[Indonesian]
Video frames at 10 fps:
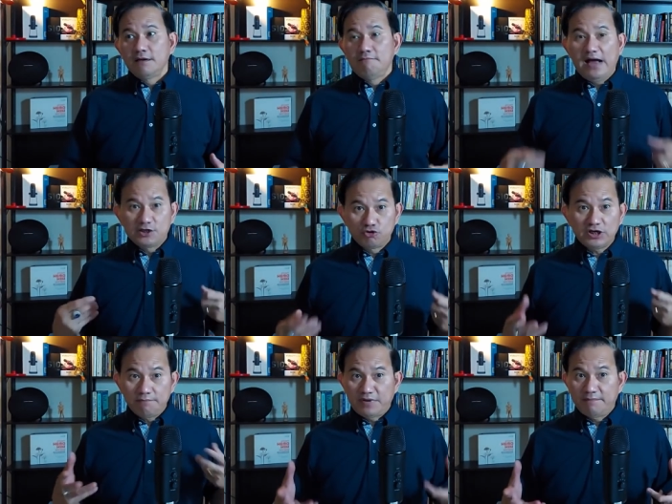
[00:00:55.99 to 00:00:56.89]
masuk
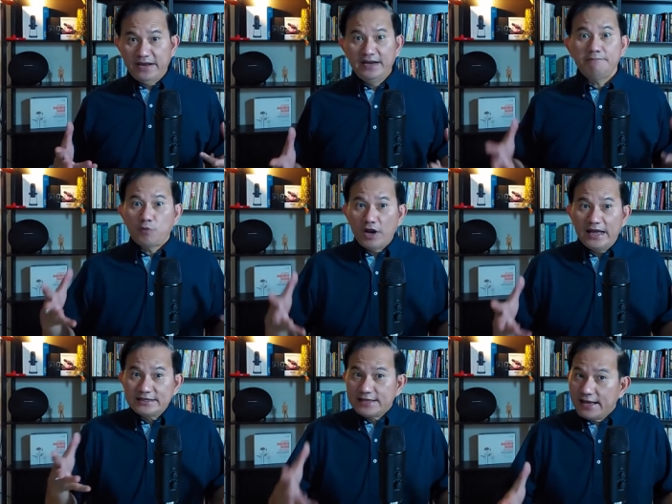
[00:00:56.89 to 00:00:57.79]
ke permainan
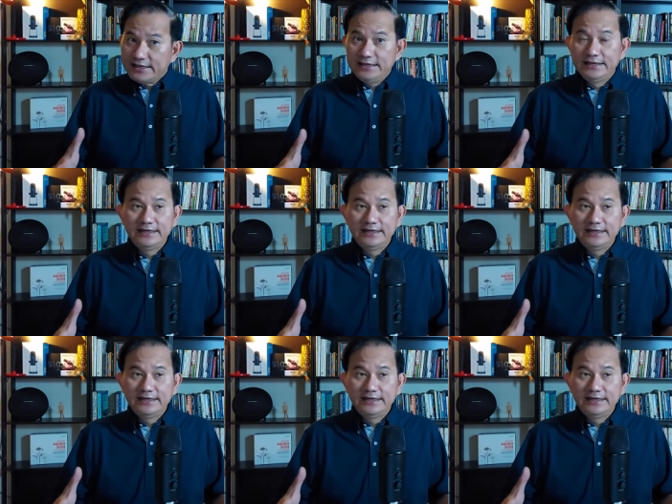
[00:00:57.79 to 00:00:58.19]
Polaris lagi